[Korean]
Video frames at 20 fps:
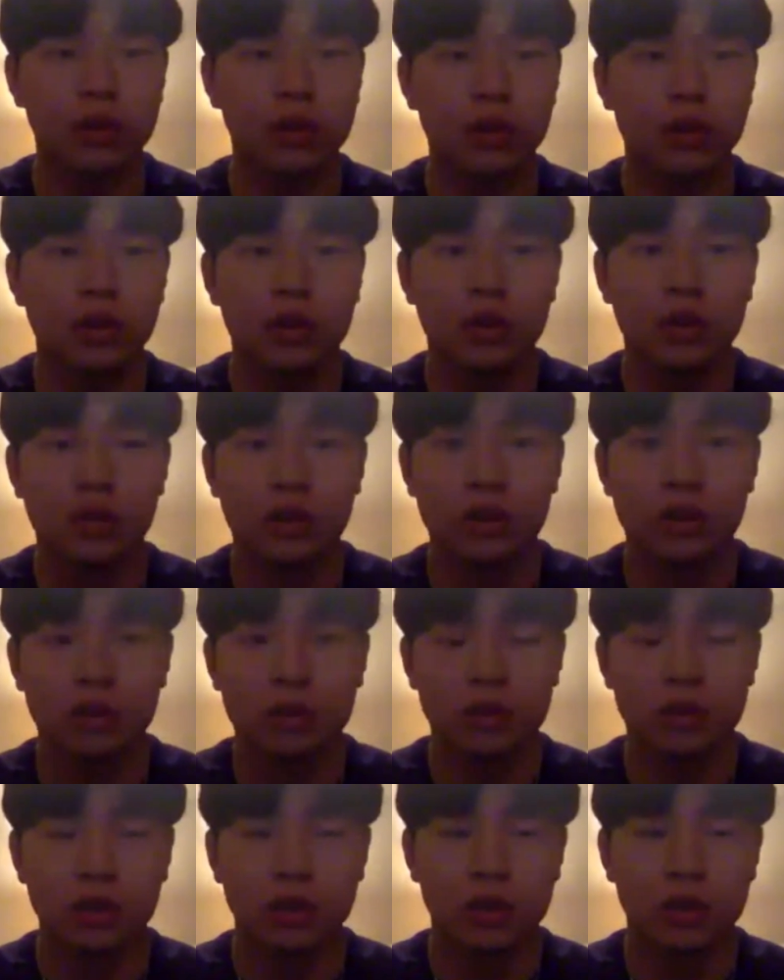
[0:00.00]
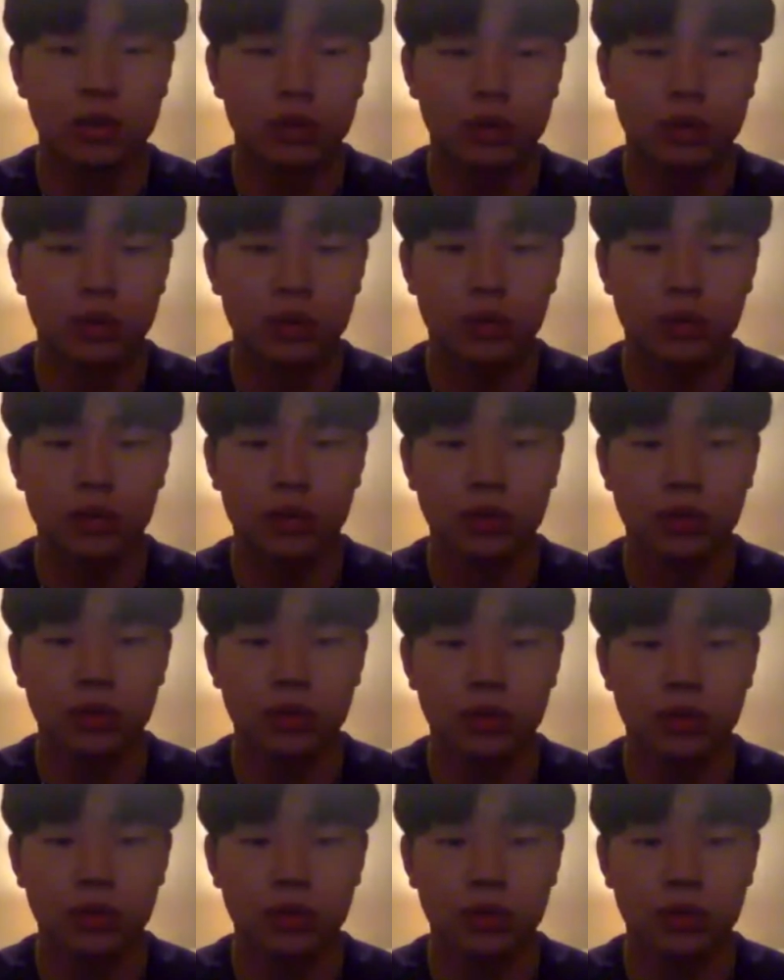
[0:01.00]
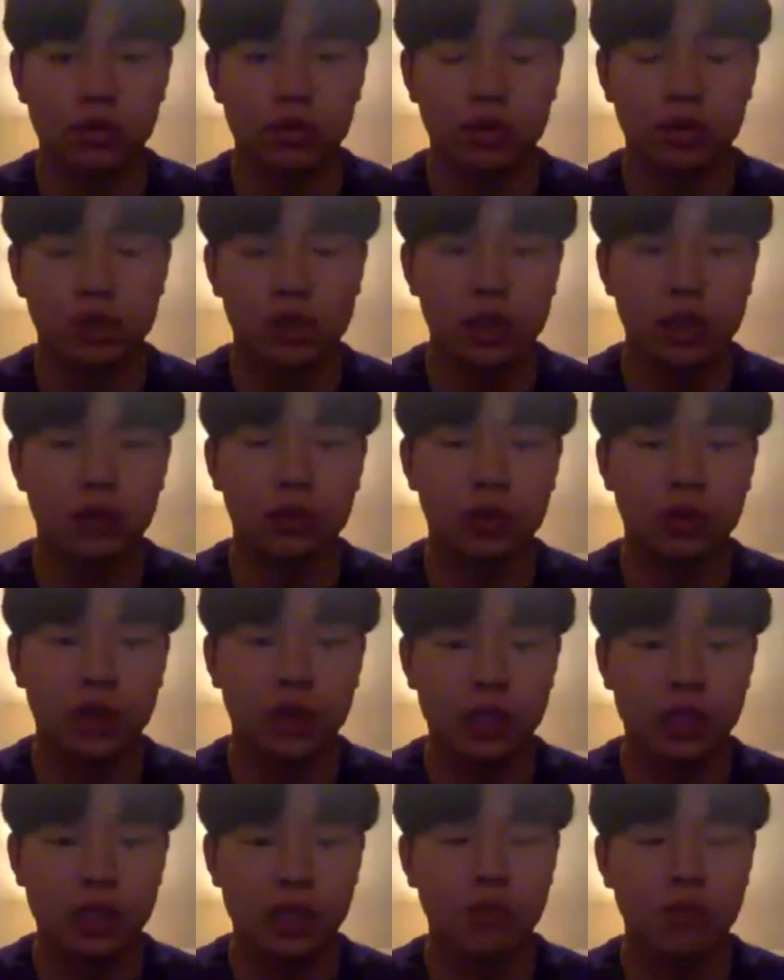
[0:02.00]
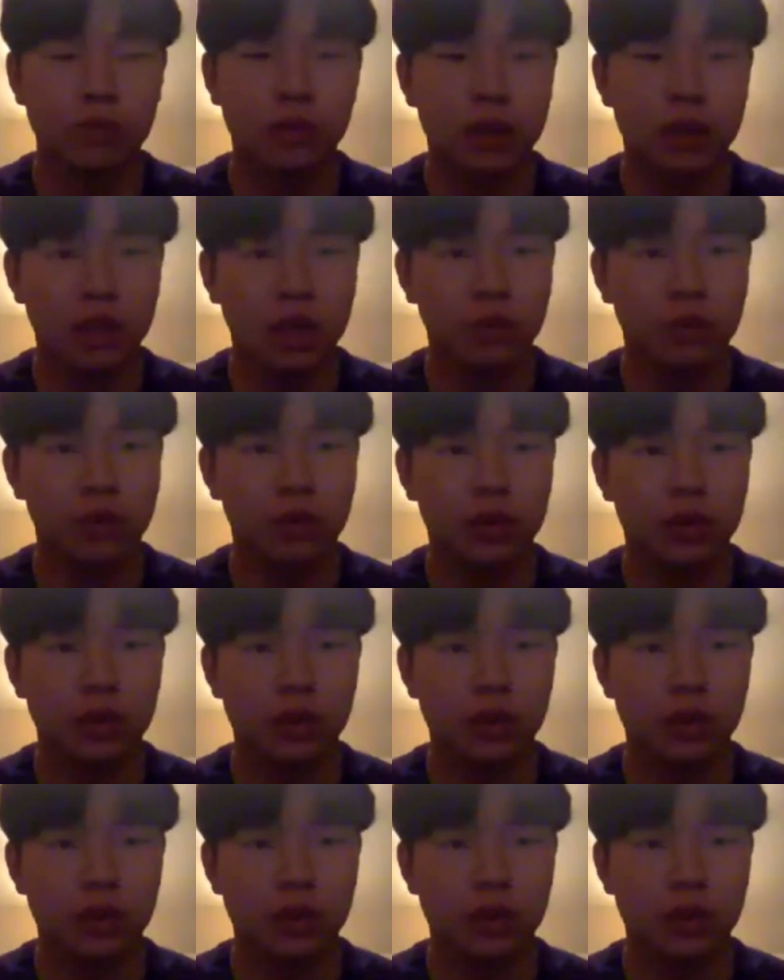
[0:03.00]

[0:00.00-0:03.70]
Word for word: 음. 그리고 그 일요일에 시합 끝나면